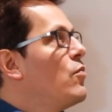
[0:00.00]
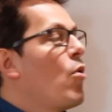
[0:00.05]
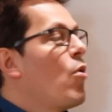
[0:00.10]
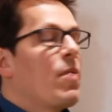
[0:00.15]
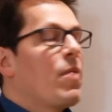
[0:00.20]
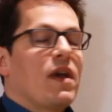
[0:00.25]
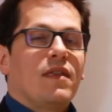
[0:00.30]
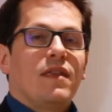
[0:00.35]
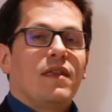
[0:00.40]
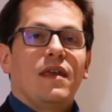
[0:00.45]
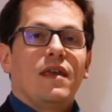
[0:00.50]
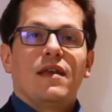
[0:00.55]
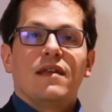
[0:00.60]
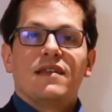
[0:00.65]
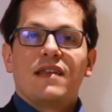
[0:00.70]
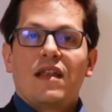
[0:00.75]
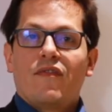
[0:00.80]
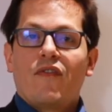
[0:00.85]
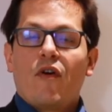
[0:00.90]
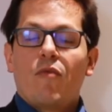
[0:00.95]
propriété,
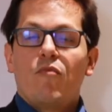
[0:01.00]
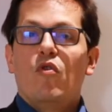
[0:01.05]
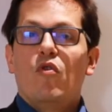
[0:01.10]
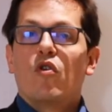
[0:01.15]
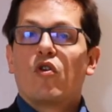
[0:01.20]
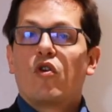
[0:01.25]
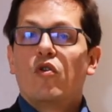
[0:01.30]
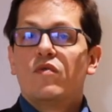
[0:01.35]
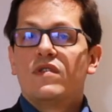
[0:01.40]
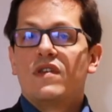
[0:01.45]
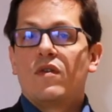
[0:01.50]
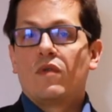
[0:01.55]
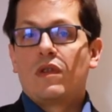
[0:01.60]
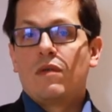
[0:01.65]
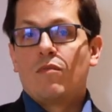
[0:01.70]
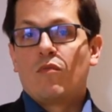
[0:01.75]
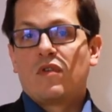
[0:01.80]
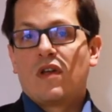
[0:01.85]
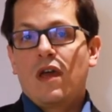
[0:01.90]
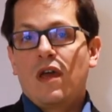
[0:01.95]
cette formule que nous allons
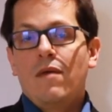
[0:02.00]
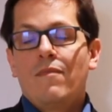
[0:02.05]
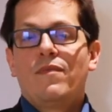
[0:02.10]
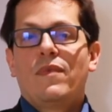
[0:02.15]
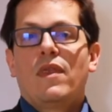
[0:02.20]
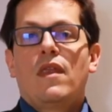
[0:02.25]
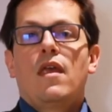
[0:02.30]
démontrer.